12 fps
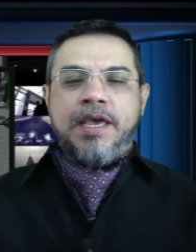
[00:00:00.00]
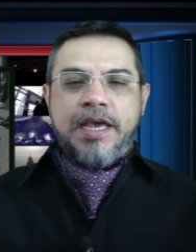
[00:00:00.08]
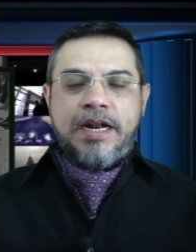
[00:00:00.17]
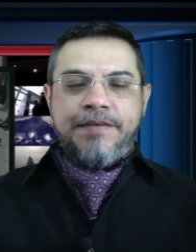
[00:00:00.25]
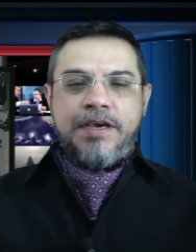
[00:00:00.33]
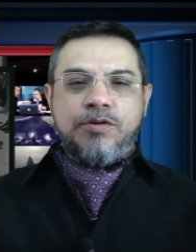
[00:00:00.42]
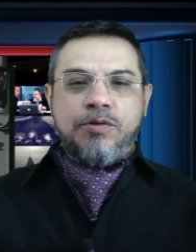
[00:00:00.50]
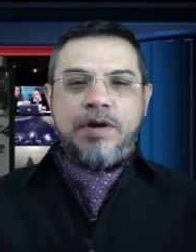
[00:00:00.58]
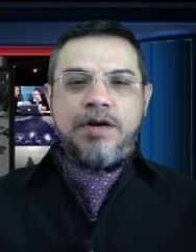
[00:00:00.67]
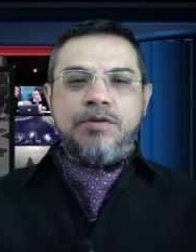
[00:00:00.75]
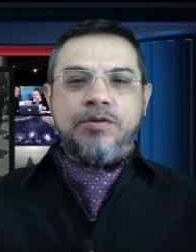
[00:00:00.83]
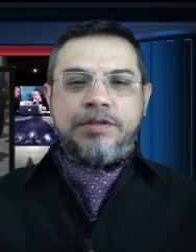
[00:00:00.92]
el viejo
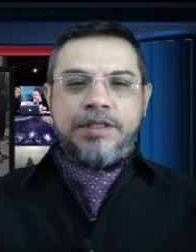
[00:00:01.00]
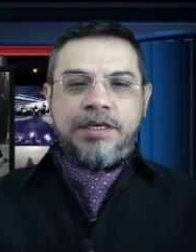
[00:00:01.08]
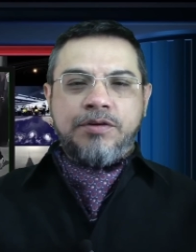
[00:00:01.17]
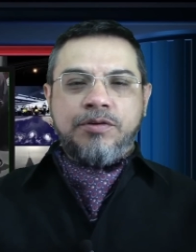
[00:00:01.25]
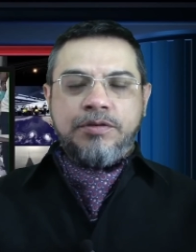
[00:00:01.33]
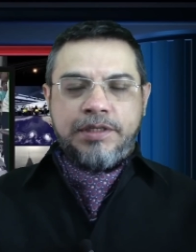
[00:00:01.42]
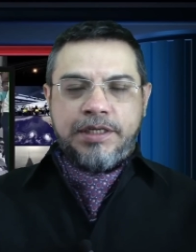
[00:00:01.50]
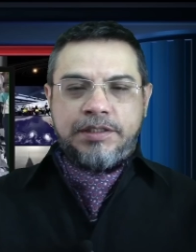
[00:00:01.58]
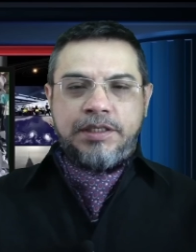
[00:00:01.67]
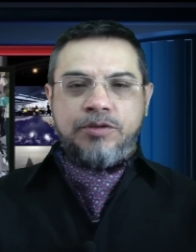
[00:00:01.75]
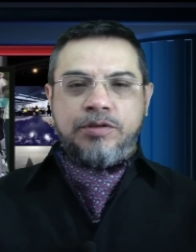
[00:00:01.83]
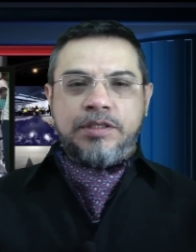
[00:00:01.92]
Wango dijo, y
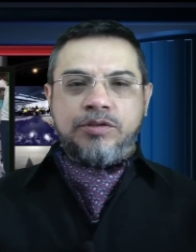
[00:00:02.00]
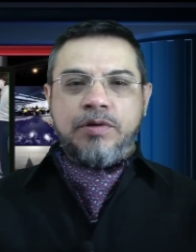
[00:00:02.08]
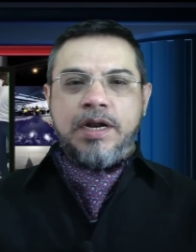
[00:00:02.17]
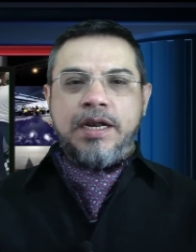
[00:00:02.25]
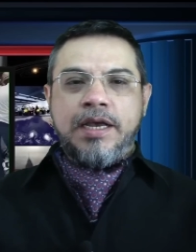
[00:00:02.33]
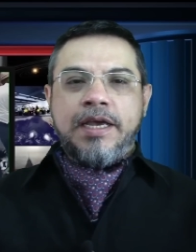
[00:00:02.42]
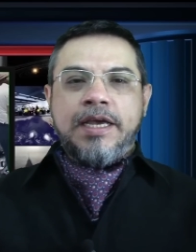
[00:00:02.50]
cito textual,